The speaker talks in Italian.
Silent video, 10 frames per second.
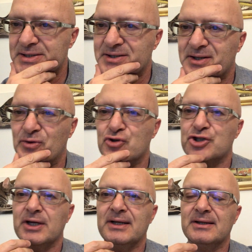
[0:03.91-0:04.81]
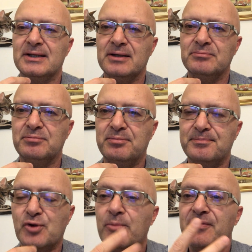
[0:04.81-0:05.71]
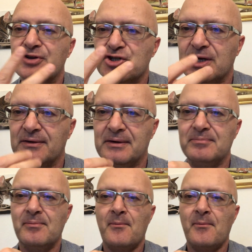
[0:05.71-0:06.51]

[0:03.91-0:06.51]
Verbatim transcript: seducente. Come faceva?